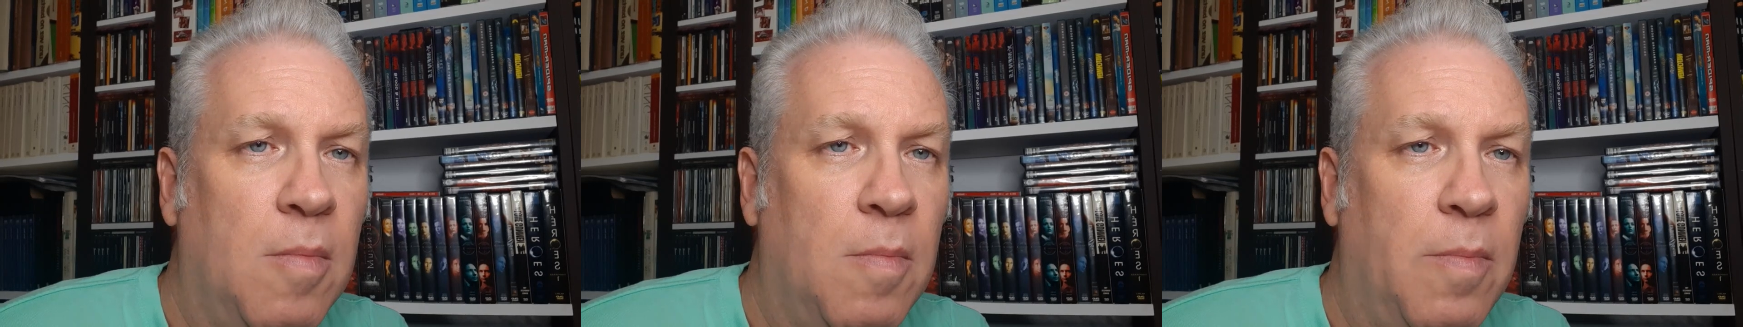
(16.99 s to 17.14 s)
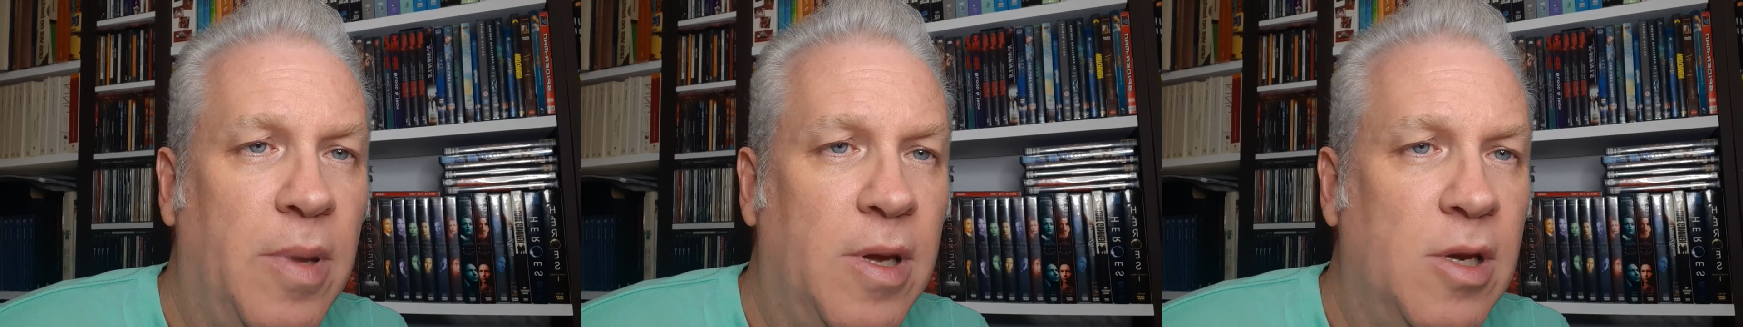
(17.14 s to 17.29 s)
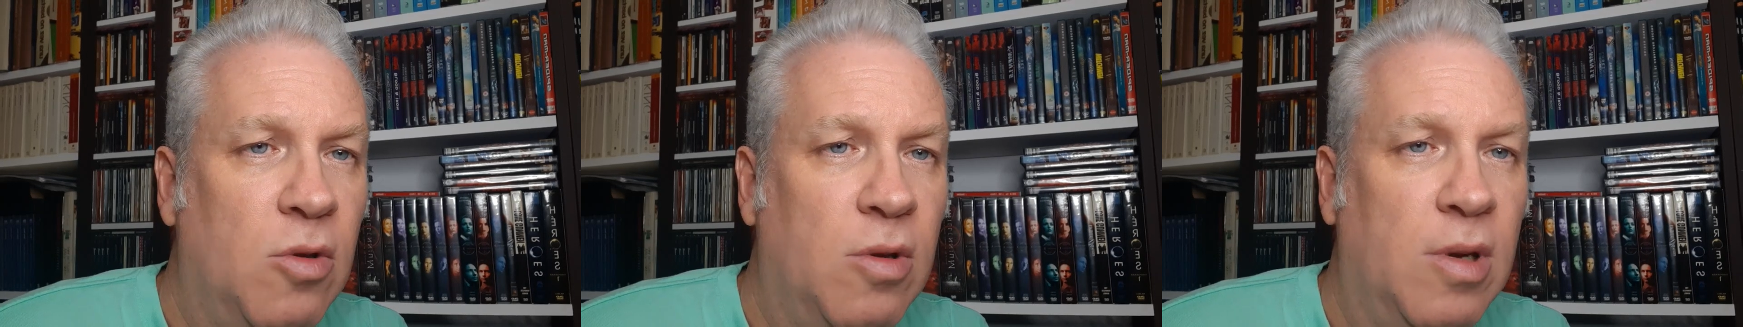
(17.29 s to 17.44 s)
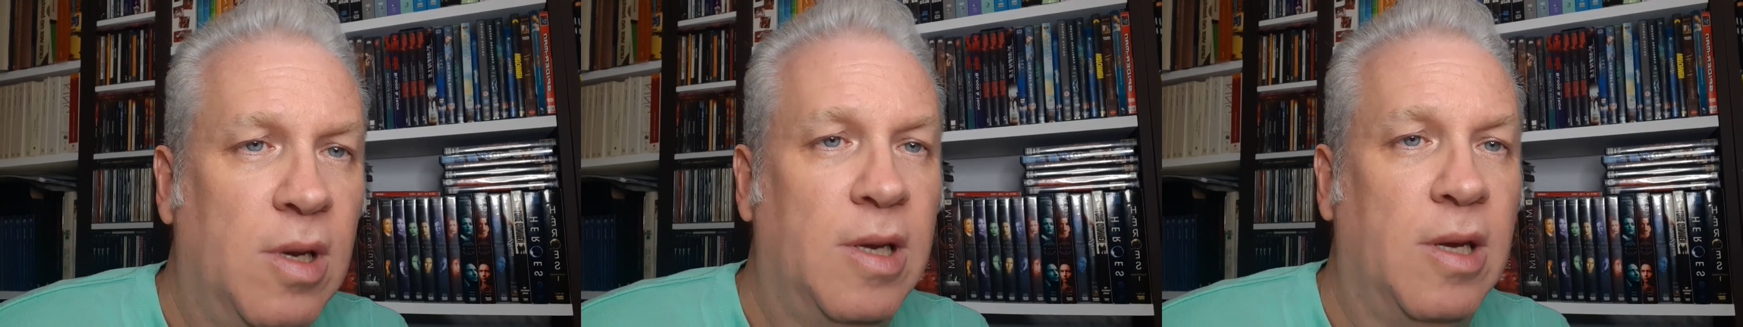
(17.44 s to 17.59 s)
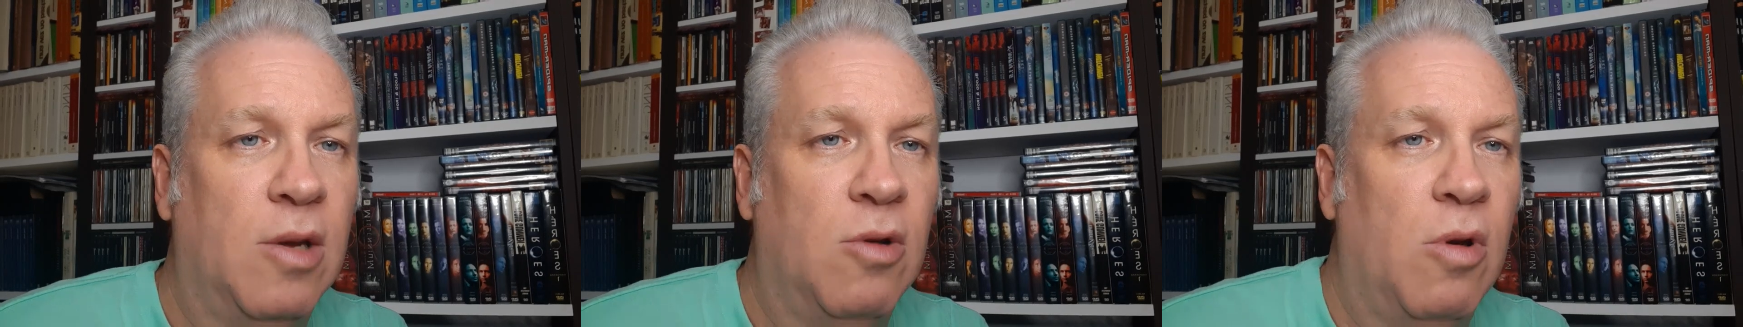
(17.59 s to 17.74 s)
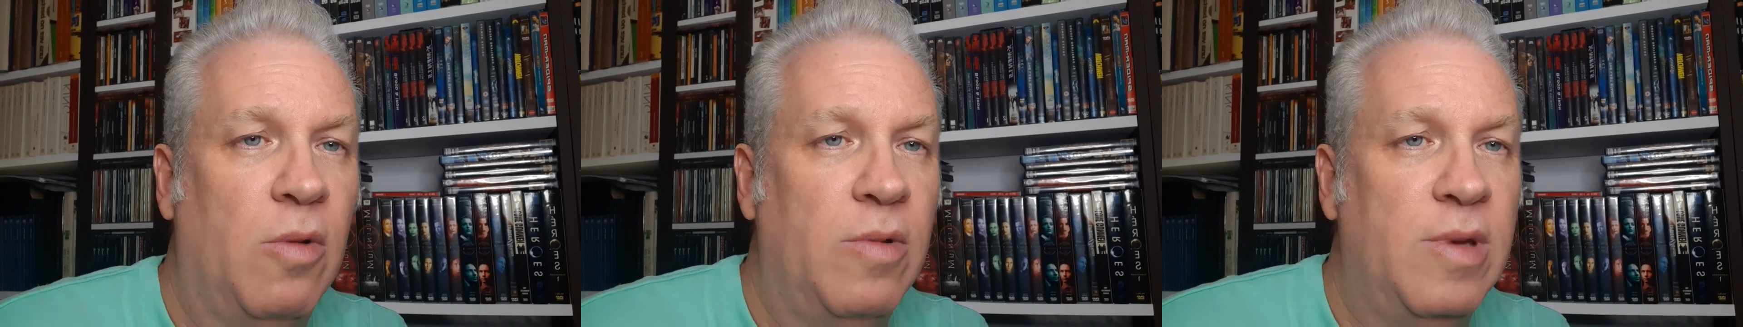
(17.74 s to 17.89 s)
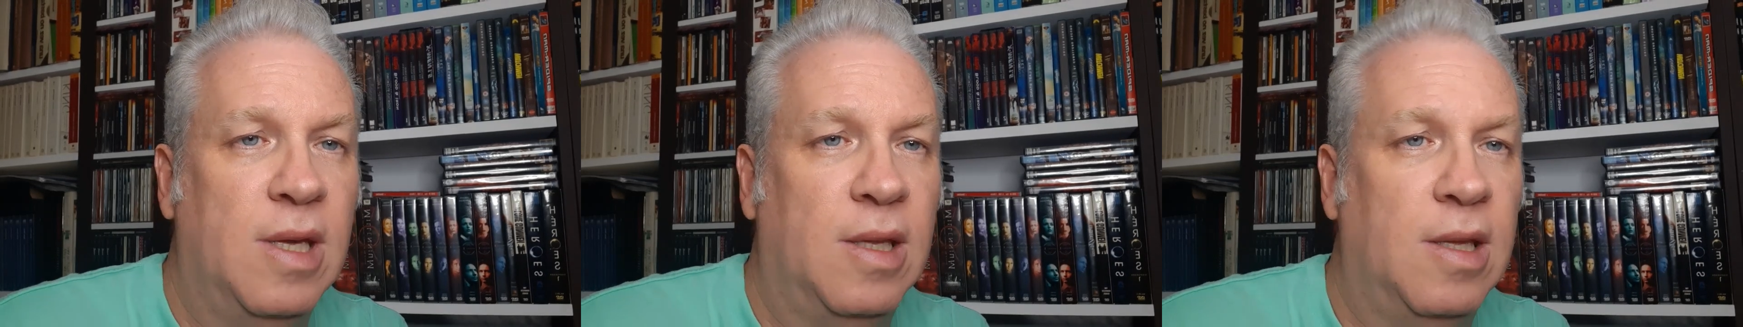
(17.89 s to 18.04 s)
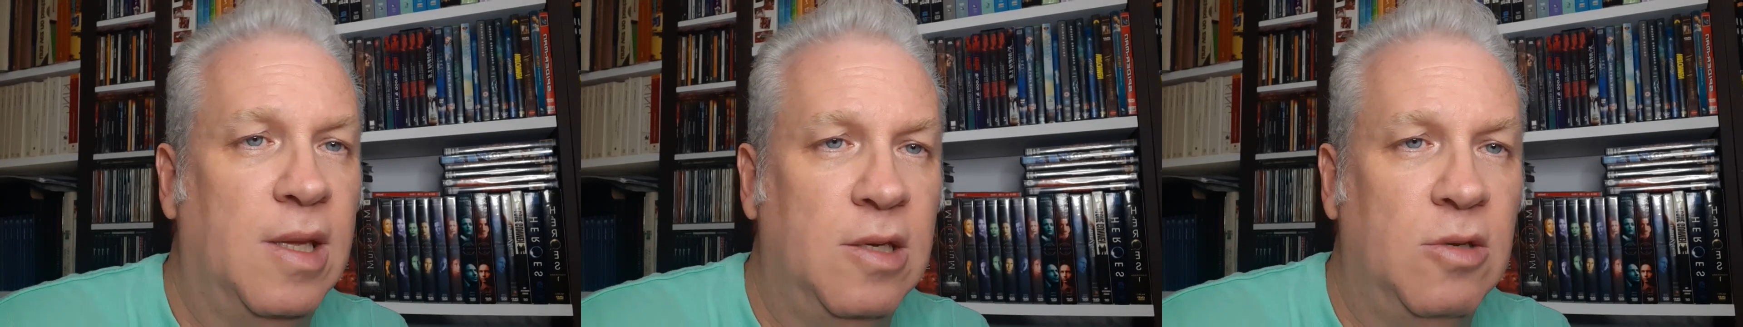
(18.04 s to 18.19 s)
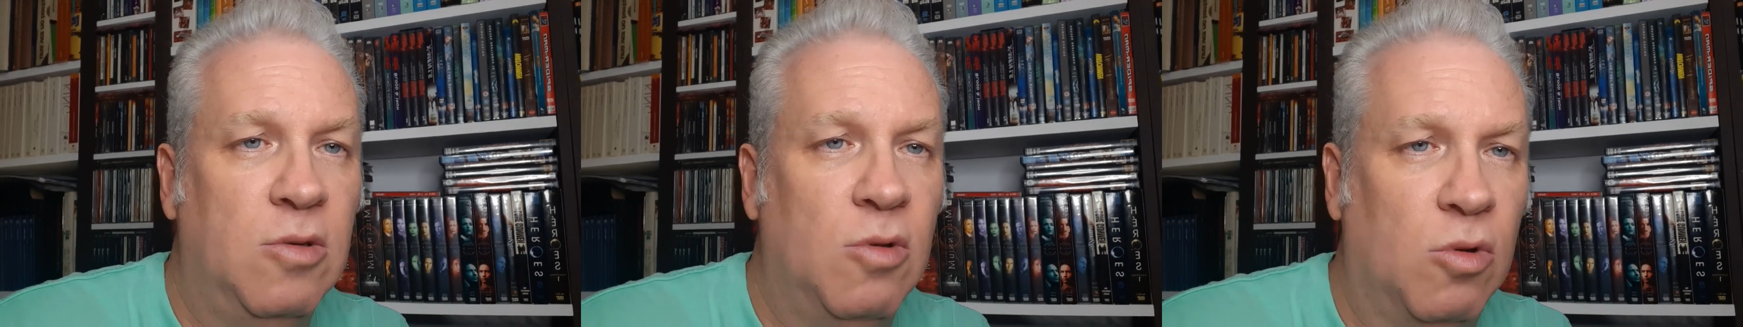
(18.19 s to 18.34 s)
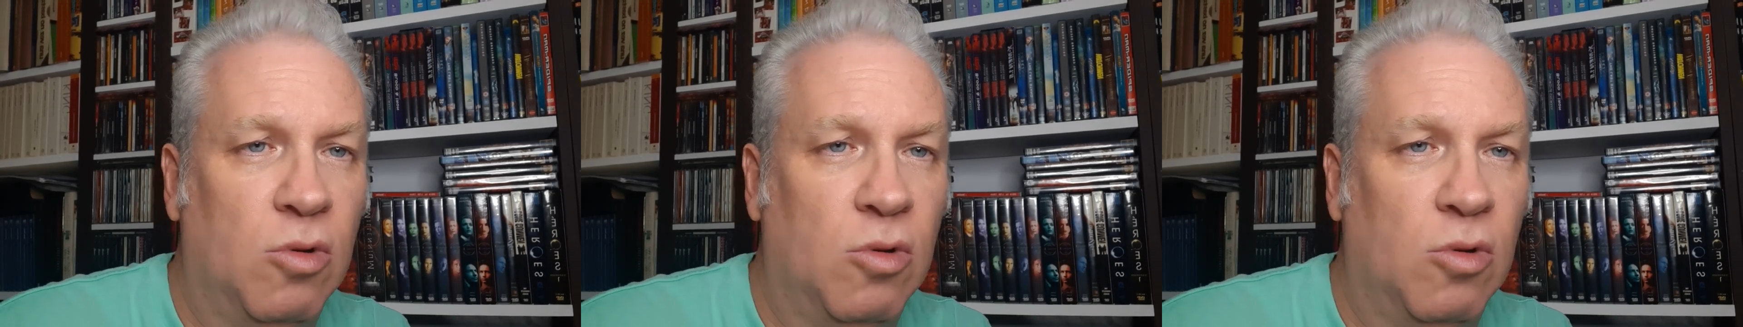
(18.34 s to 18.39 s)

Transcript: pero del que no había tenido